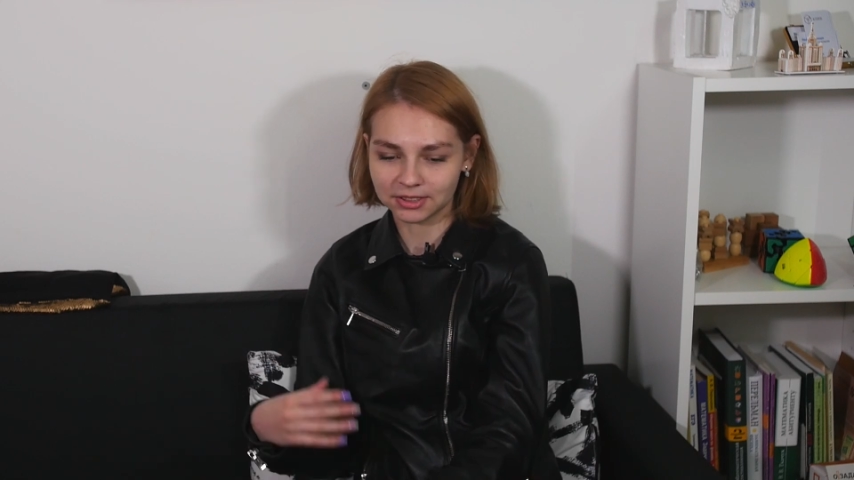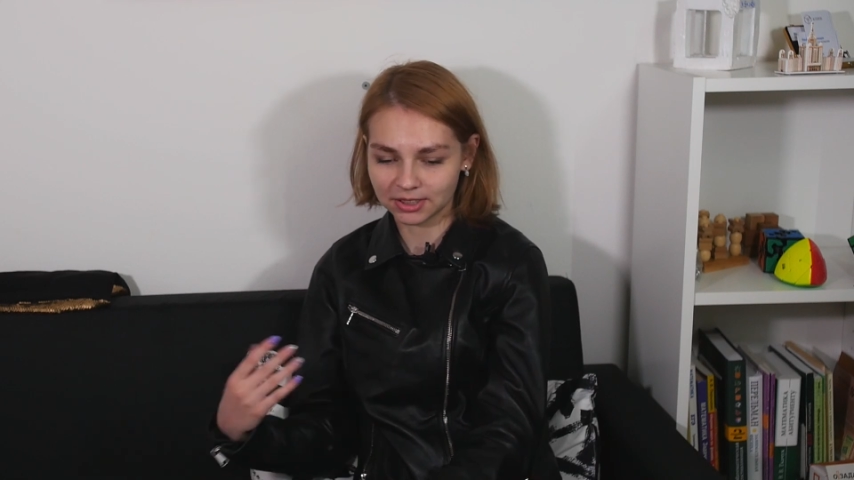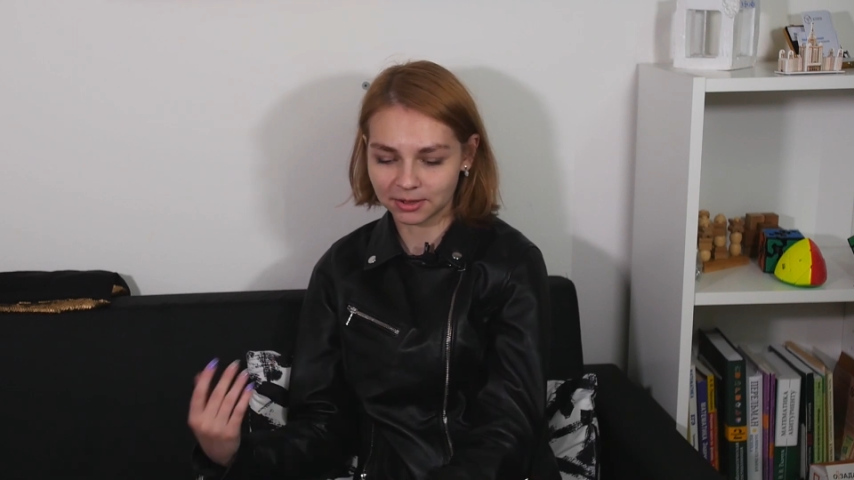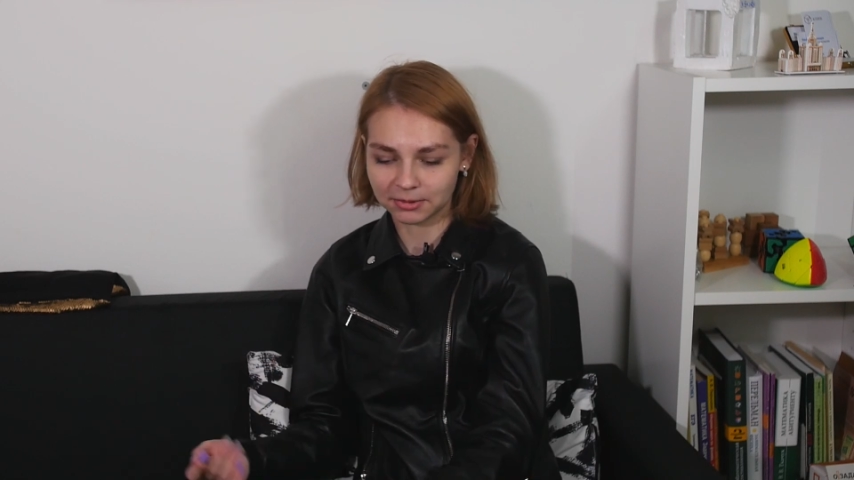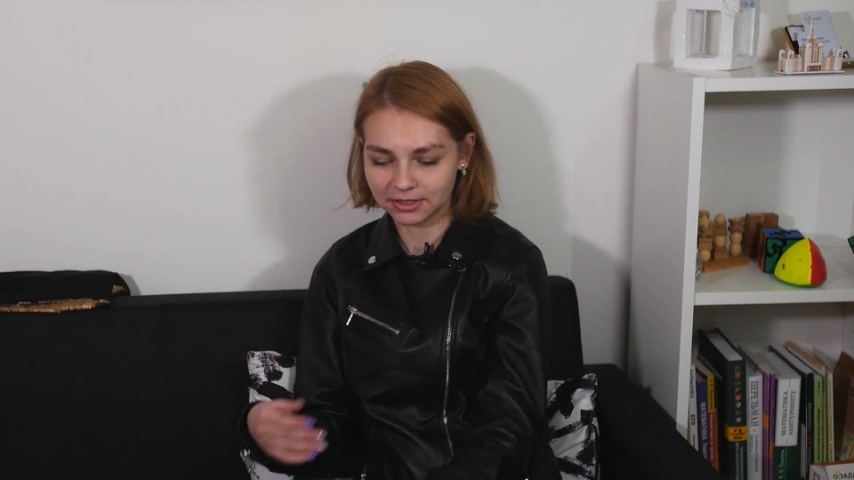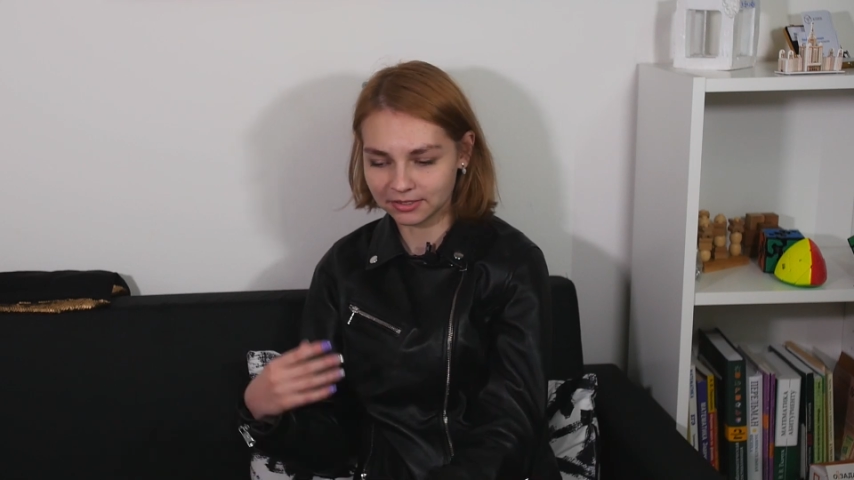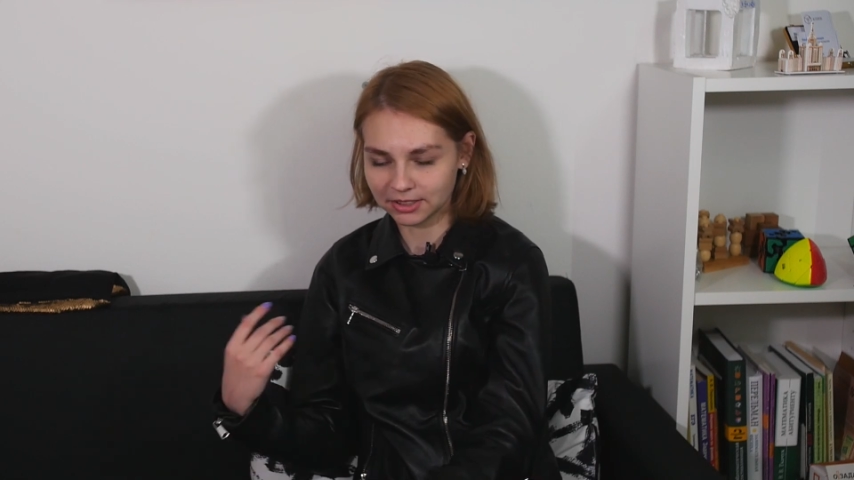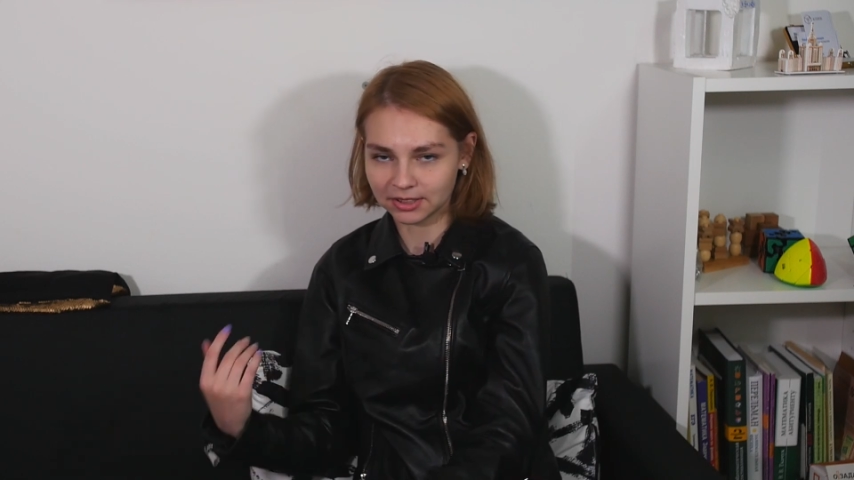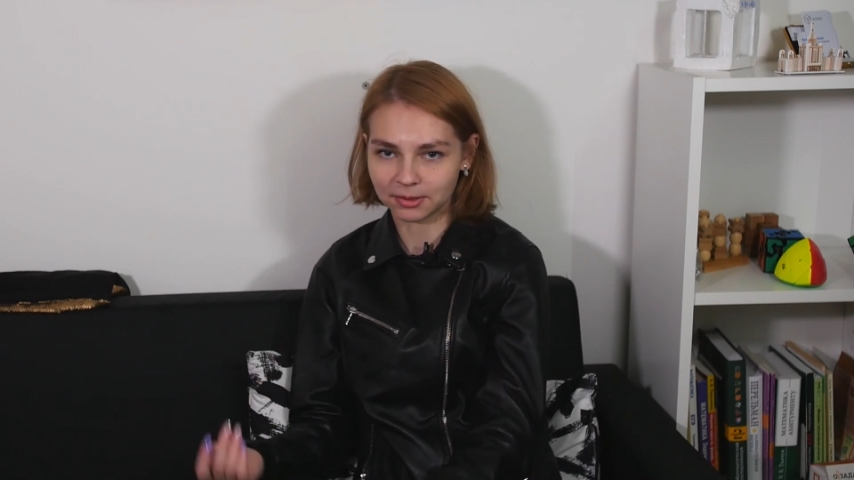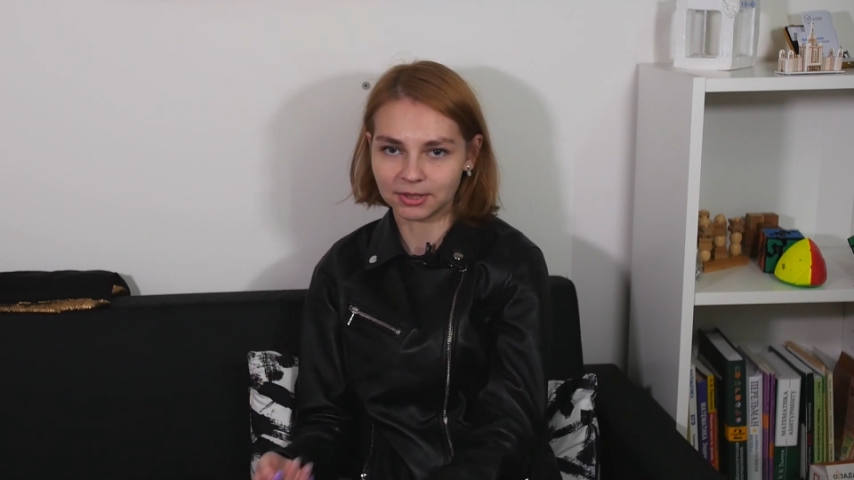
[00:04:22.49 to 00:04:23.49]
отрабатывать,
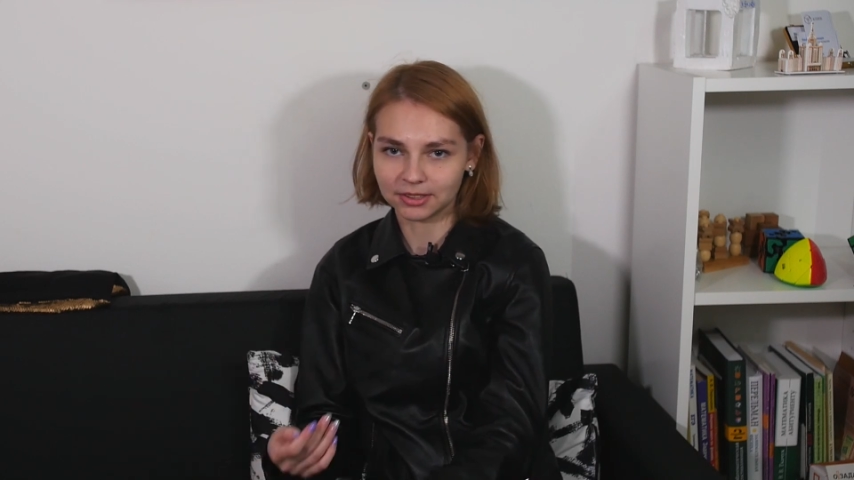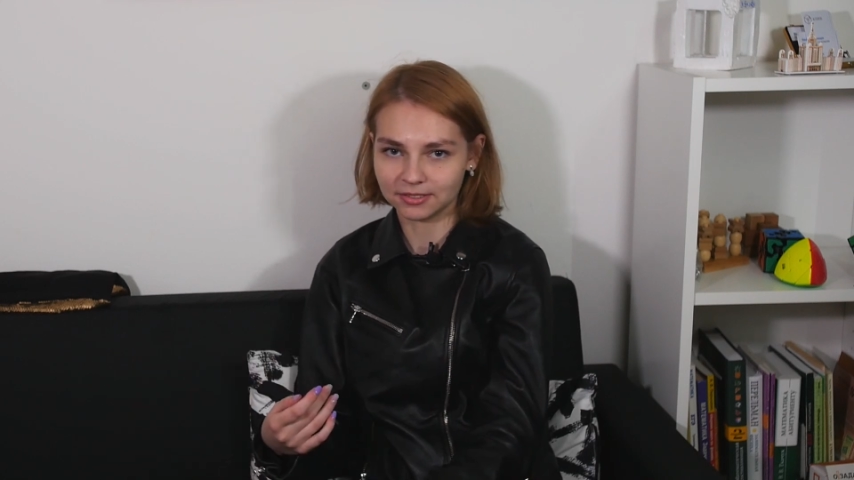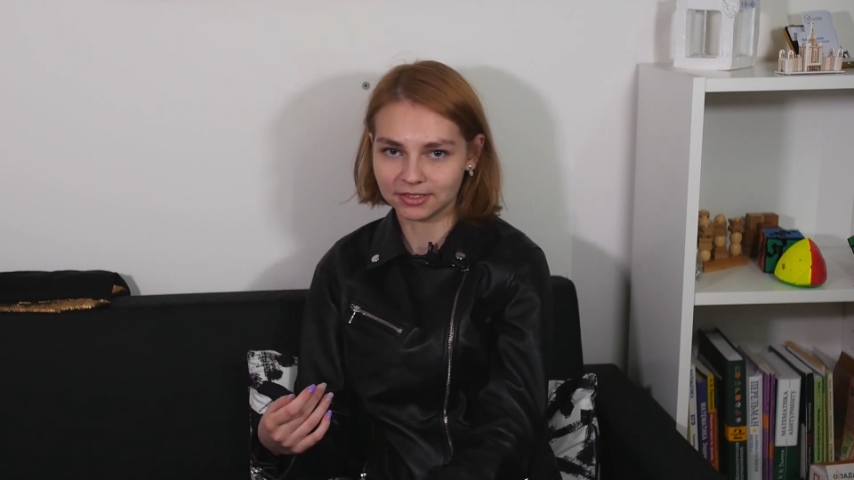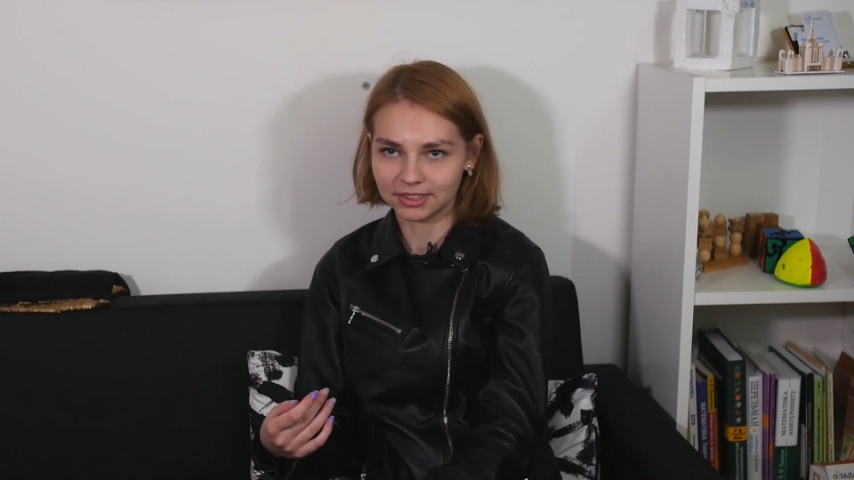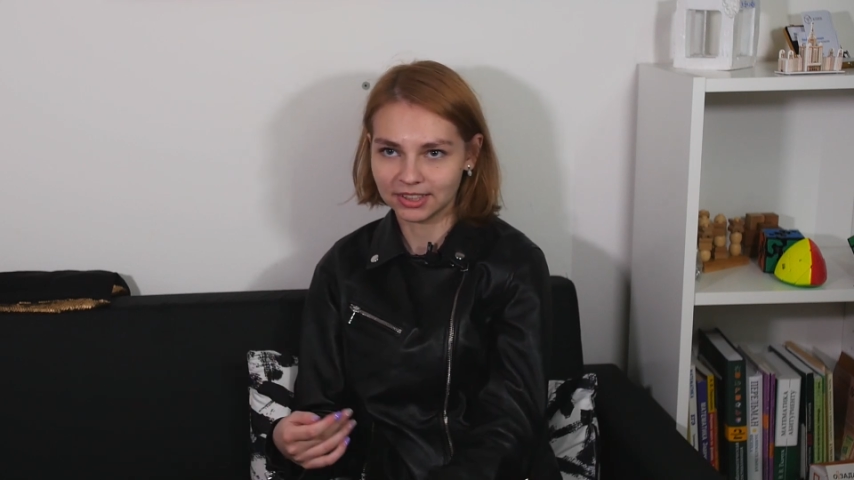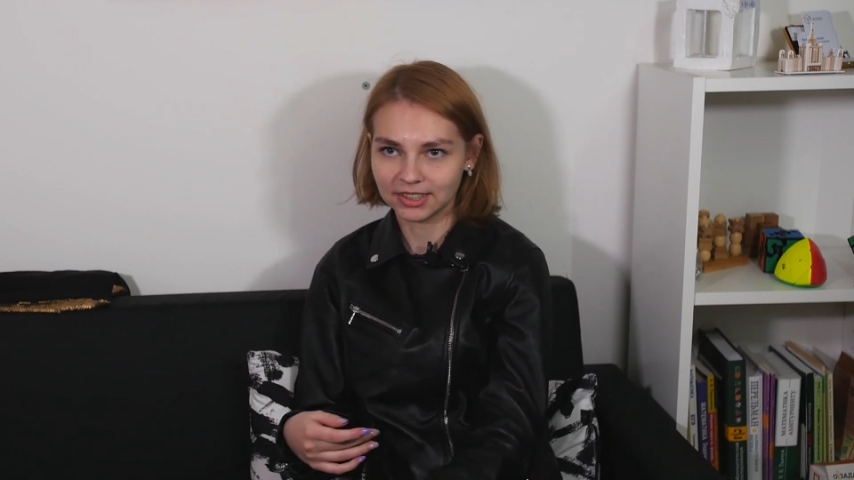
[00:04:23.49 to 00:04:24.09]
отрабатывать.